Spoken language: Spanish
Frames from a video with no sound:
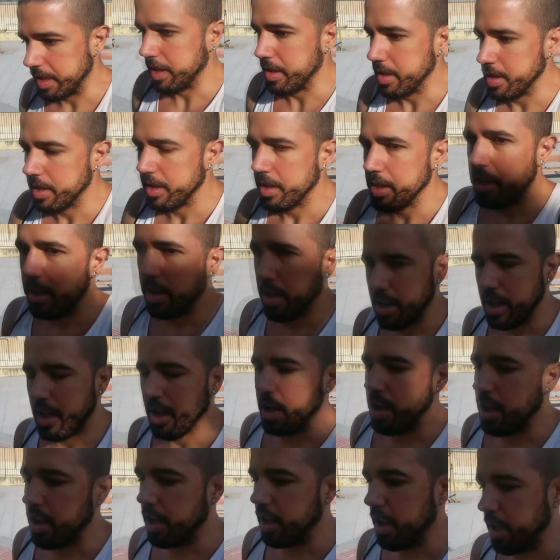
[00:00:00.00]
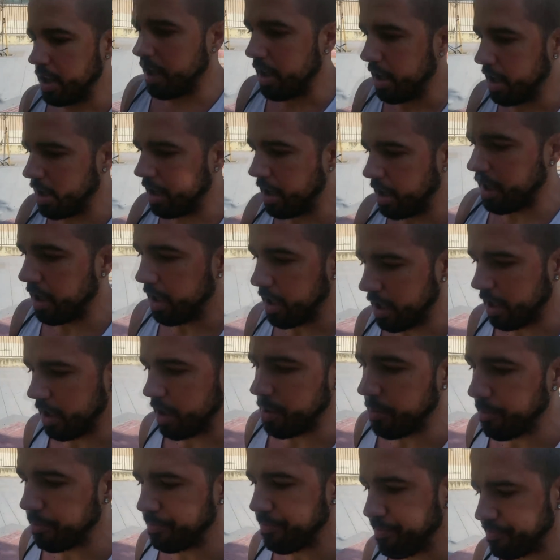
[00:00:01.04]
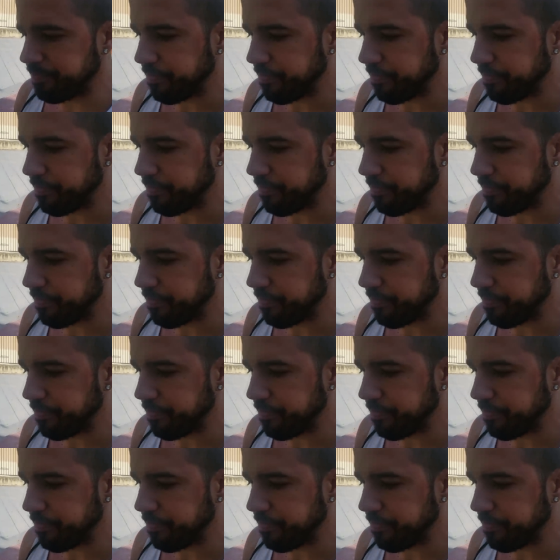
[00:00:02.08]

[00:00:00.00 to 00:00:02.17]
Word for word: sé. Eh,